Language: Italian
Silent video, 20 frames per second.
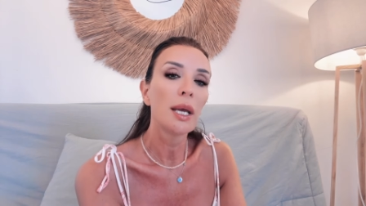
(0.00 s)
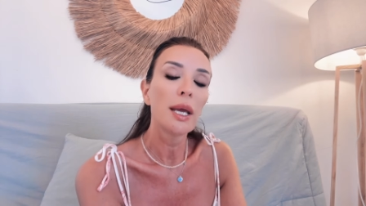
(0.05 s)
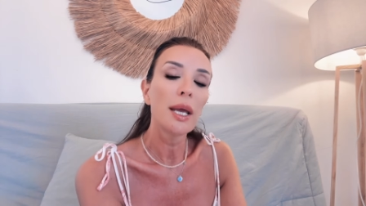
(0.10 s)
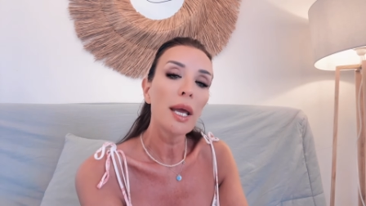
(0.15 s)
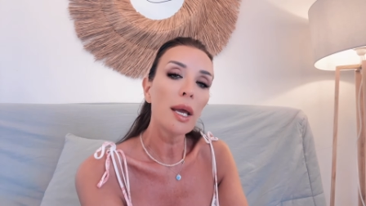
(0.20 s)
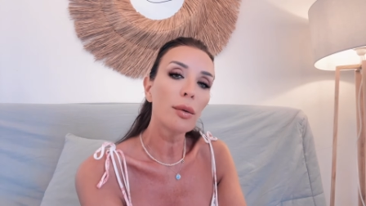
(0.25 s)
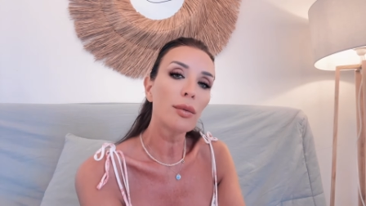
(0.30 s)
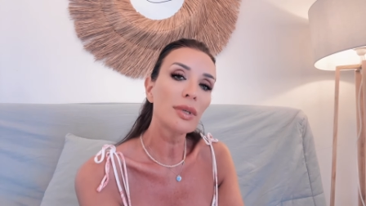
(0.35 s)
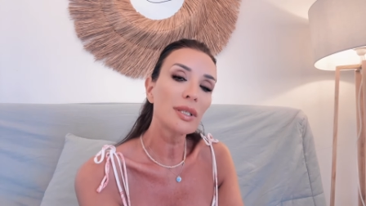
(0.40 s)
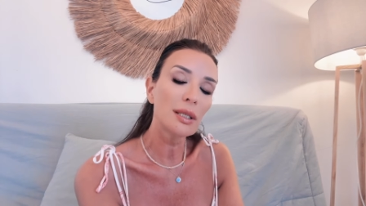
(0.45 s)

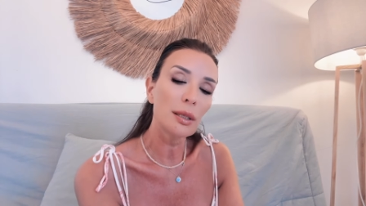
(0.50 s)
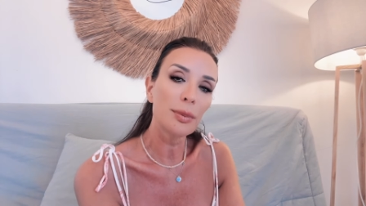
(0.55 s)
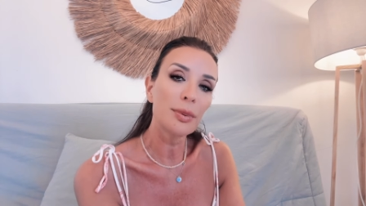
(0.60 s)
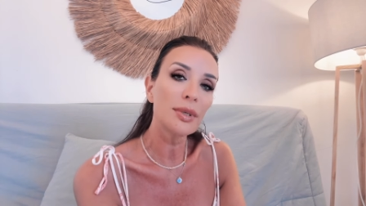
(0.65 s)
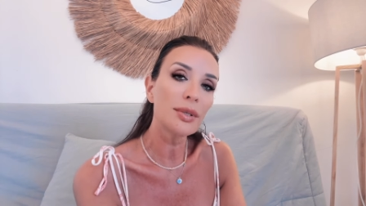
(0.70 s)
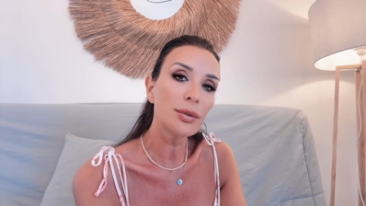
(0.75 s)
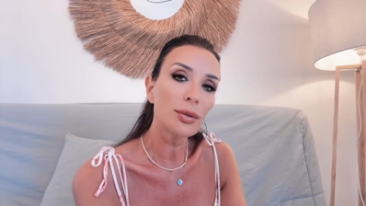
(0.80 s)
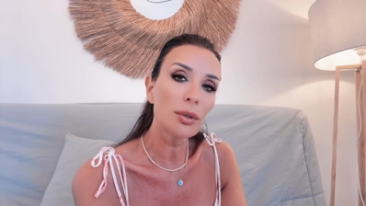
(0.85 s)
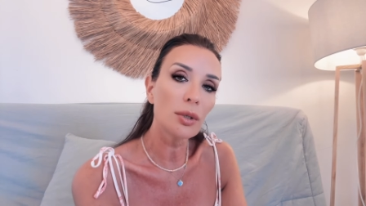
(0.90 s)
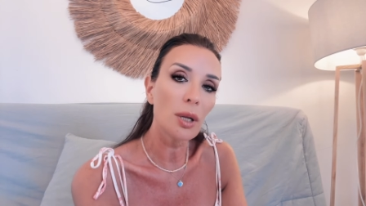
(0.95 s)
E questa
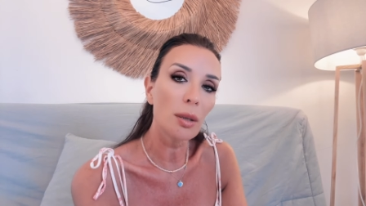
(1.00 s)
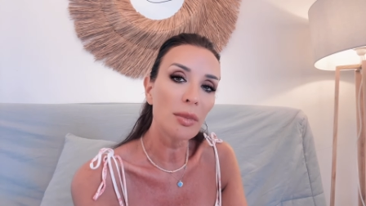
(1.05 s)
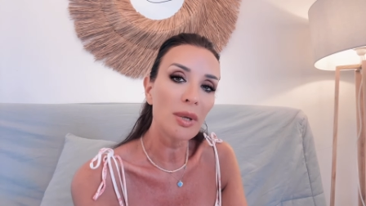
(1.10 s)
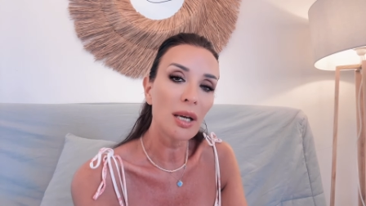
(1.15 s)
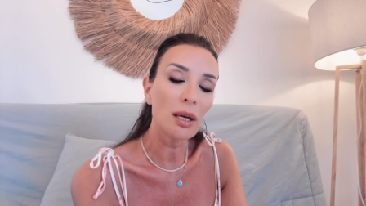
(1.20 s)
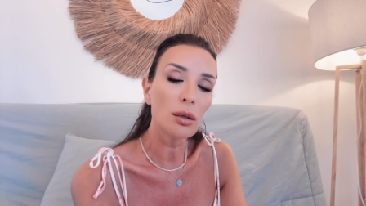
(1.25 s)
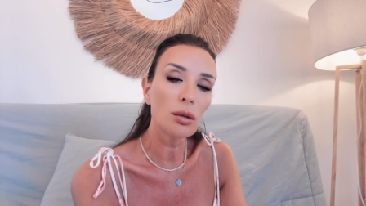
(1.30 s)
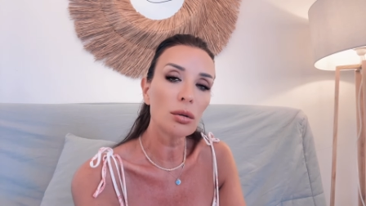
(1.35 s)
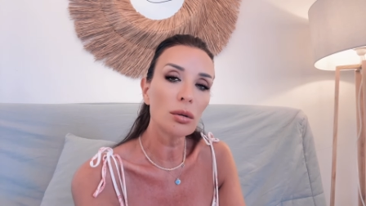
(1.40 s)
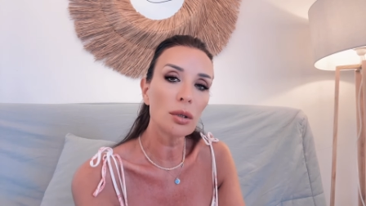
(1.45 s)
persona mi
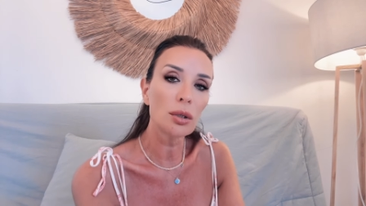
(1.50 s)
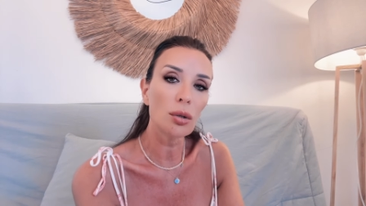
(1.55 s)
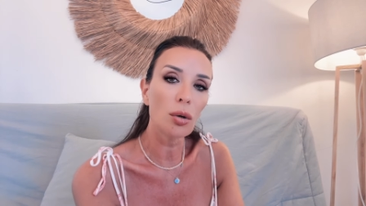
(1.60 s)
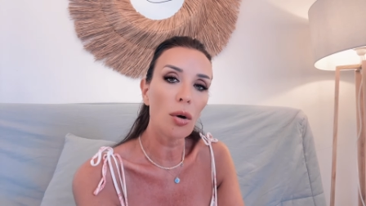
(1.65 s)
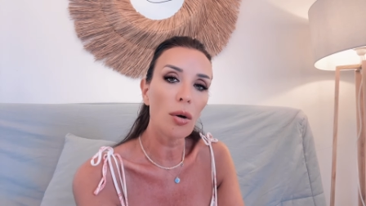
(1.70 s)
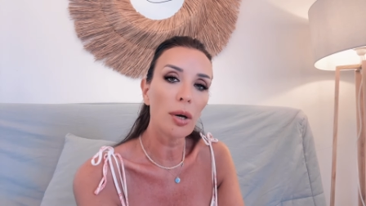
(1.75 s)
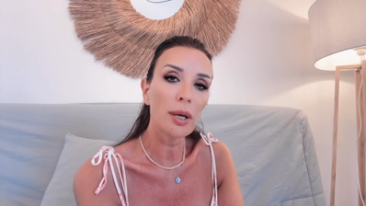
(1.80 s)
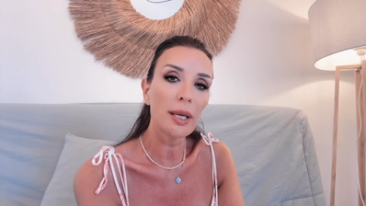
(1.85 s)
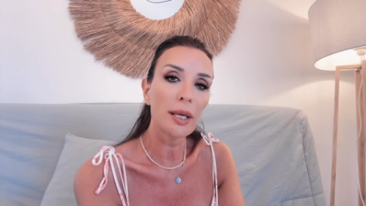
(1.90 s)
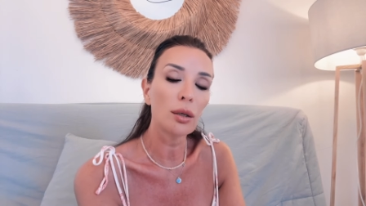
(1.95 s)

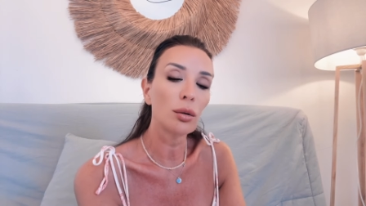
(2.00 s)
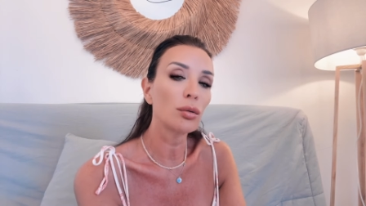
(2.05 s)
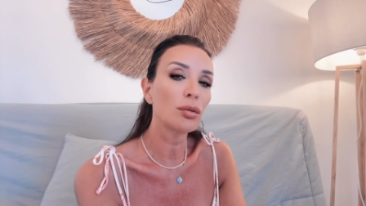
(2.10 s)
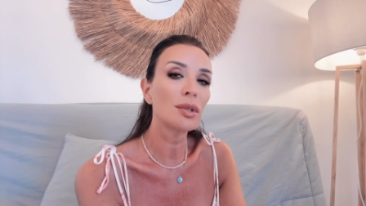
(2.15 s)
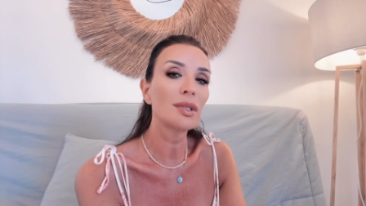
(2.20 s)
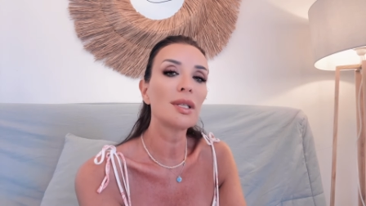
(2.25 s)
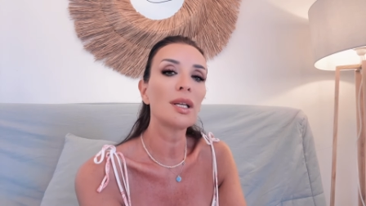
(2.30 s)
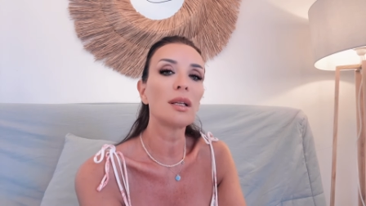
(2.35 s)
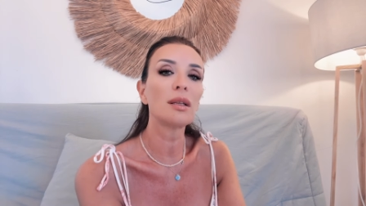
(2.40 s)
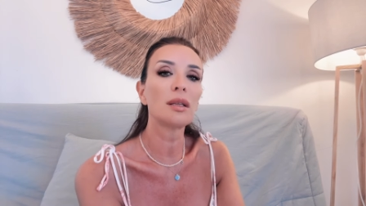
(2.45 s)
raccontò che
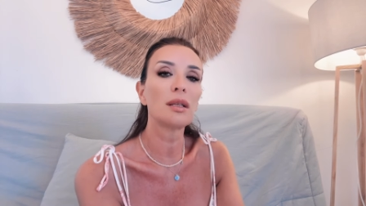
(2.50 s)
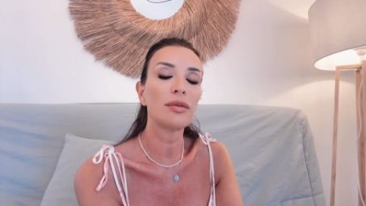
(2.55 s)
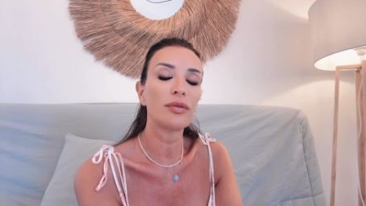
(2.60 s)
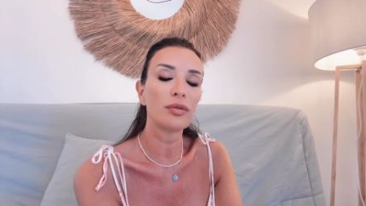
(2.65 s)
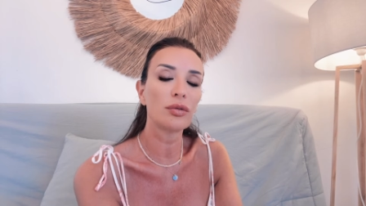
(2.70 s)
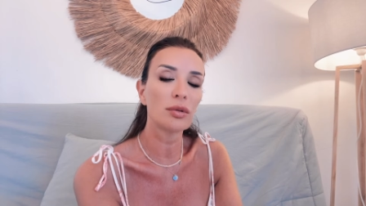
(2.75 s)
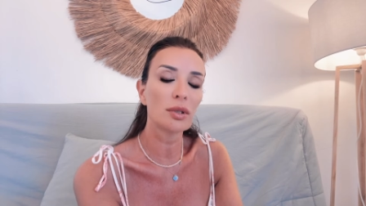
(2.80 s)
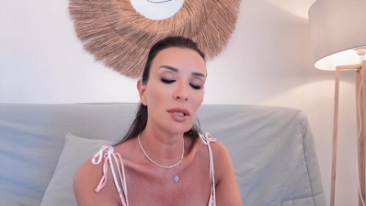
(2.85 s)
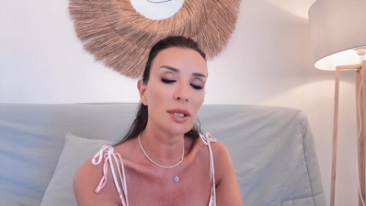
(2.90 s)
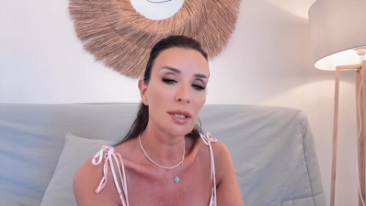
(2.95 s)
nonostante
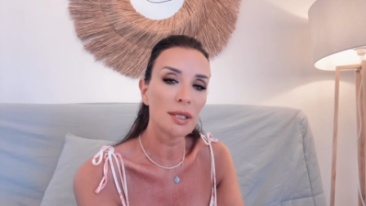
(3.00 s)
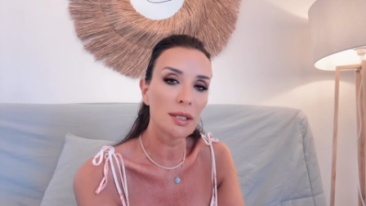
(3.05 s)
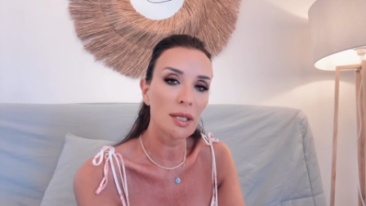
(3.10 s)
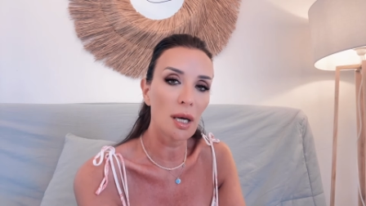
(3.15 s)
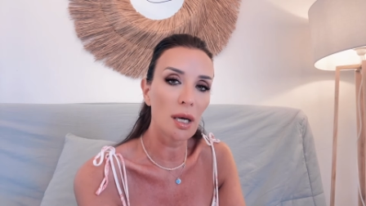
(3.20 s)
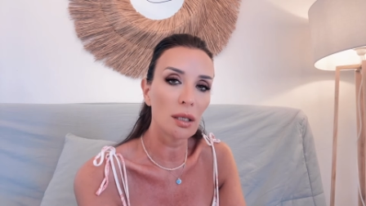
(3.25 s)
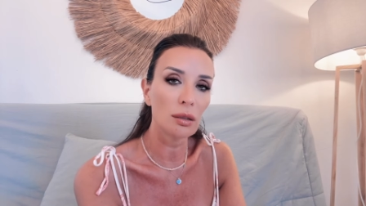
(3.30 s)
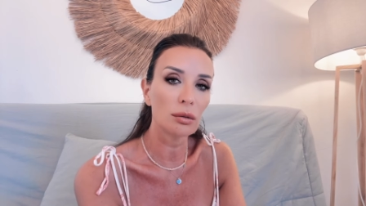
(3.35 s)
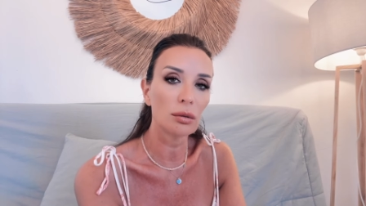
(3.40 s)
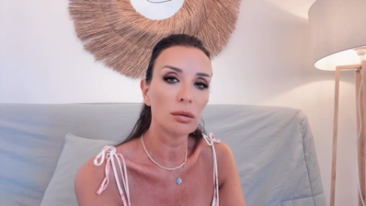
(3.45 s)
fosse
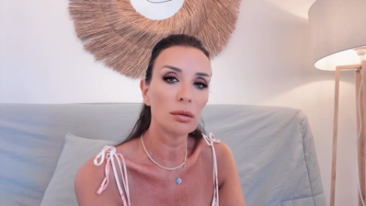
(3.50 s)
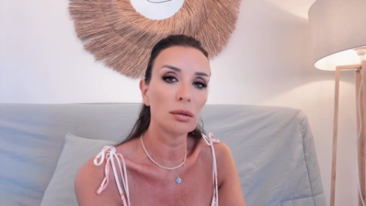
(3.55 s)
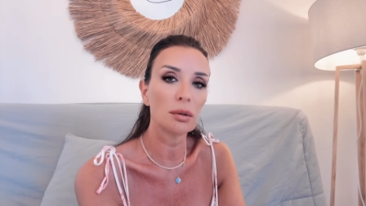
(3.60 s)
stato